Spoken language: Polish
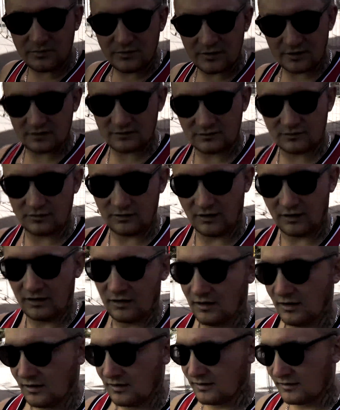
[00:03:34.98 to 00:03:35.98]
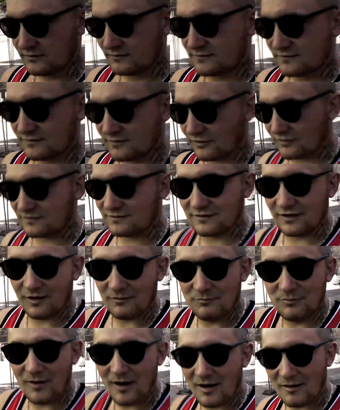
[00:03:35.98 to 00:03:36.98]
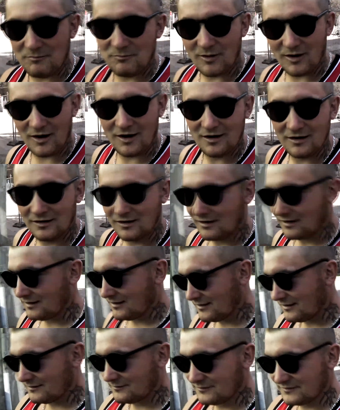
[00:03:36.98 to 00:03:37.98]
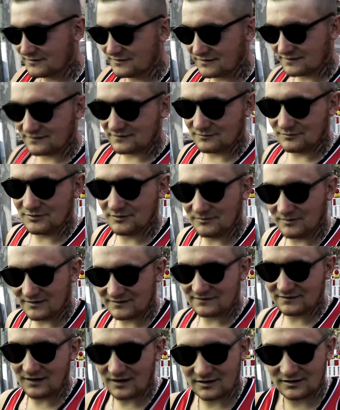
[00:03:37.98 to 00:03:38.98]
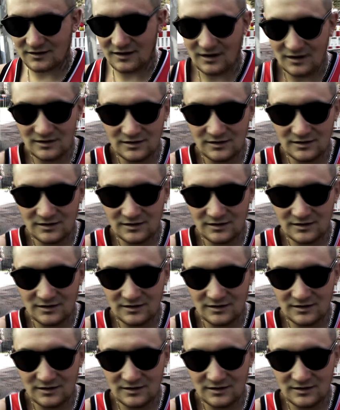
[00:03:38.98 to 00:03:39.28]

pierdolę, co za baba myślę sobie masakra.